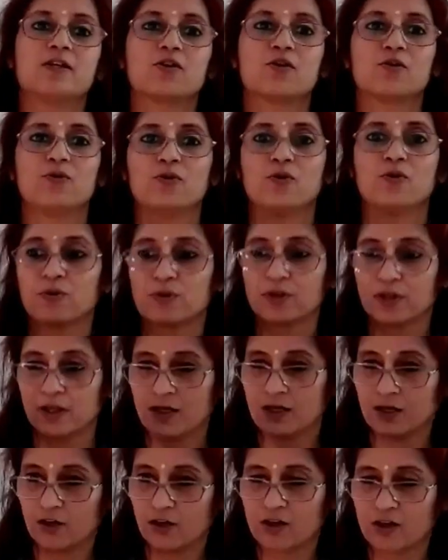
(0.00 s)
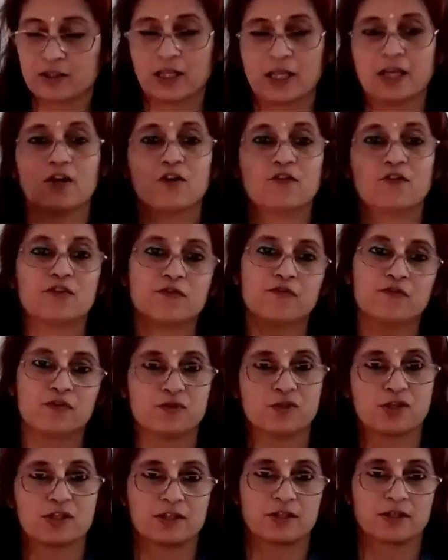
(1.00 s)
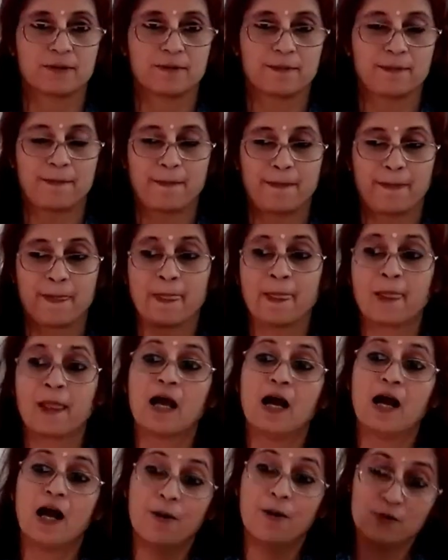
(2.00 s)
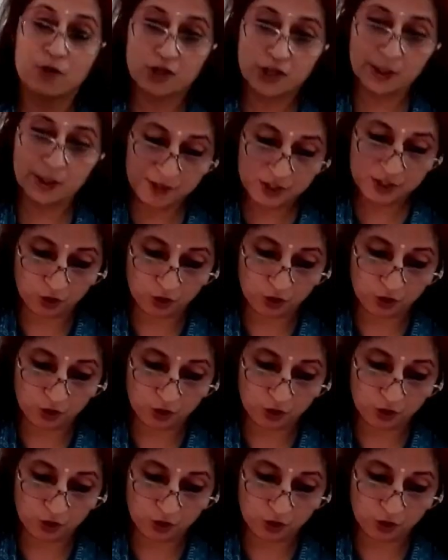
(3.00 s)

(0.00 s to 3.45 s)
टू नो द और थिंक ऑफ द फ्यूचर हम लोग के पास